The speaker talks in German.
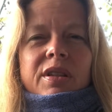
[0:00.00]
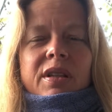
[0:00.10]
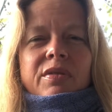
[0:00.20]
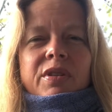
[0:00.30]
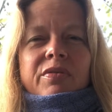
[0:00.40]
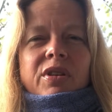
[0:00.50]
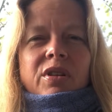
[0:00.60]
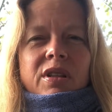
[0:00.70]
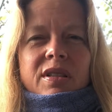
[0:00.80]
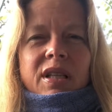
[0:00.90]
Ja? Einfach wie ihr euch
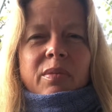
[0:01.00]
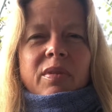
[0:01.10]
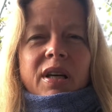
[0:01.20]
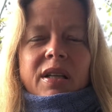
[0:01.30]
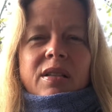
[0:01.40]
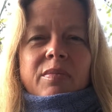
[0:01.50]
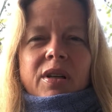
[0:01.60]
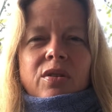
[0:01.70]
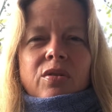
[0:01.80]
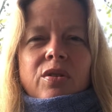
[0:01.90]
das Leben leichter
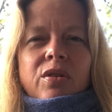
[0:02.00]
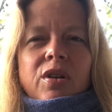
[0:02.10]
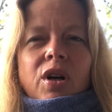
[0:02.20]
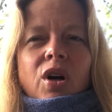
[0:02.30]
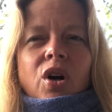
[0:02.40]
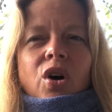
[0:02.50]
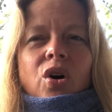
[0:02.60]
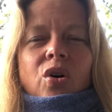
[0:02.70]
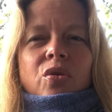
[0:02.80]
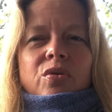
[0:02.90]
machen könnt
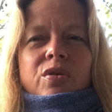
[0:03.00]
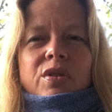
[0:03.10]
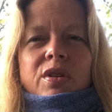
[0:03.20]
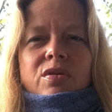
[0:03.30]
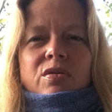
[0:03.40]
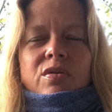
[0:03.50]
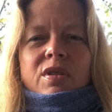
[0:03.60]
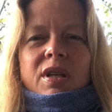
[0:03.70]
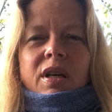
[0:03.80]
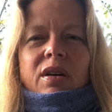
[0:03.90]
und äh,
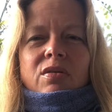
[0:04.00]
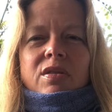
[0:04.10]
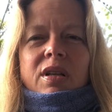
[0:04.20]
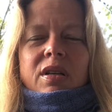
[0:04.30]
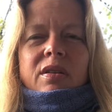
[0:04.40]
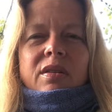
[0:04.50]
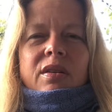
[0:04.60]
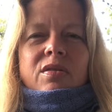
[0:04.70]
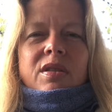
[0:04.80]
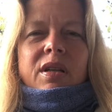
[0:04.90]
sozusagen aus der,
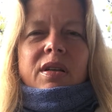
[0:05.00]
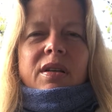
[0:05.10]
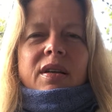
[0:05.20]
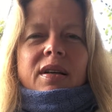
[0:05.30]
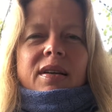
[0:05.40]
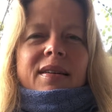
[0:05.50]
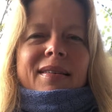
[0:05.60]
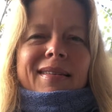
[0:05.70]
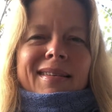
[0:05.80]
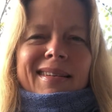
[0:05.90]
aus der,
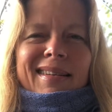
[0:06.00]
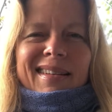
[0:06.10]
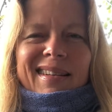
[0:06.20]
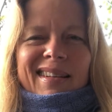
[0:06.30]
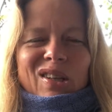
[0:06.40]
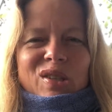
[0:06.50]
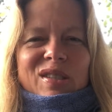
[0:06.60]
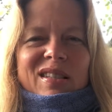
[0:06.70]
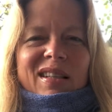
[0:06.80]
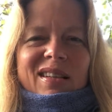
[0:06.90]
äh, aus
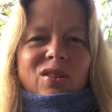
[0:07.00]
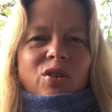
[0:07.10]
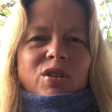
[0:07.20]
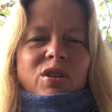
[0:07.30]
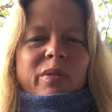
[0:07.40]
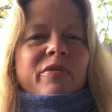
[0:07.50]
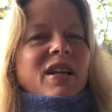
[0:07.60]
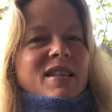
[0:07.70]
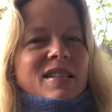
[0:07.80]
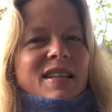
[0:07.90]
der Kräuter- oder
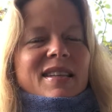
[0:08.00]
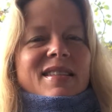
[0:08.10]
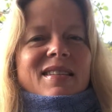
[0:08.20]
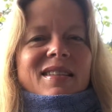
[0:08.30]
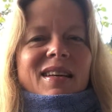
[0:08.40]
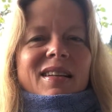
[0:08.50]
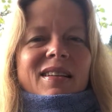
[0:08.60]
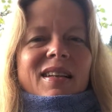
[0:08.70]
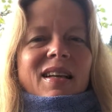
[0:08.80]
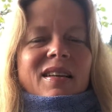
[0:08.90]
Pflanzenkiste ein
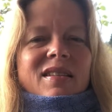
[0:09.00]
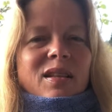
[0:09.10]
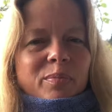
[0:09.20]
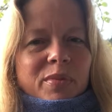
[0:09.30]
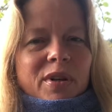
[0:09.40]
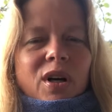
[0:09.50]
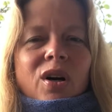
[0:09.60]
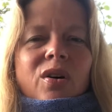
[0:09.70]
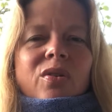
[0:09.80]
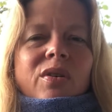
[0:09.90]
kleiner Tipp.
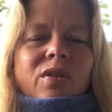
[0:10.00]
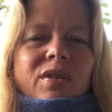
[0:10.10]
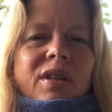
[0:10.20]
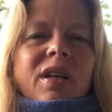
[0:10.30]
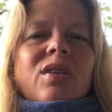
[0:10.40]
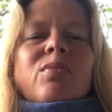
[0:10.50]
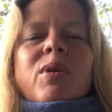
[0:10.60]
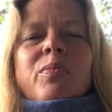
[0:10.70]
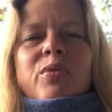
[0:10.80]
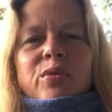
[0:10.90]
Und auch den
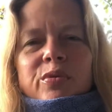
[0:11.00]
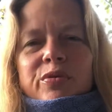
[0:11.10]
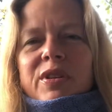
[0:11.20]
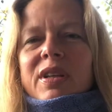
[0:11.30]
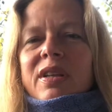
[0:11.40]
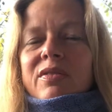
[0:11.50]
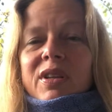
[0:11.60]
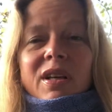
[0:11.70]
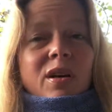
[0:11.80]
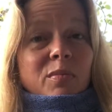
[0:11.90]
überprüft ihr wie
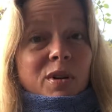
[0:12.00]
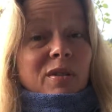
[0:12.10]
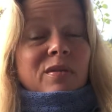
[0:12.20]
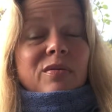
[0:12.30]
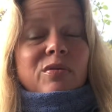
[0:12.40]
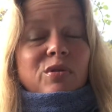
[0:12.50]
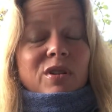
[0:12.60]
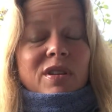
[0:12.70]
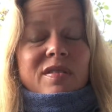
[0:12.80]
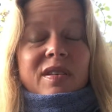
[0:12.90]
immer für
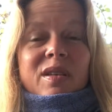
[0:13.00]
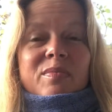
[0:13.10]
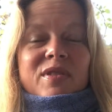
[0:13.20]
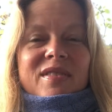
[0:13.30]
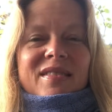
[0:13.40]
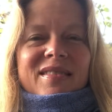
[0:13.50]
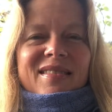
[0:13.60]
euch selbst.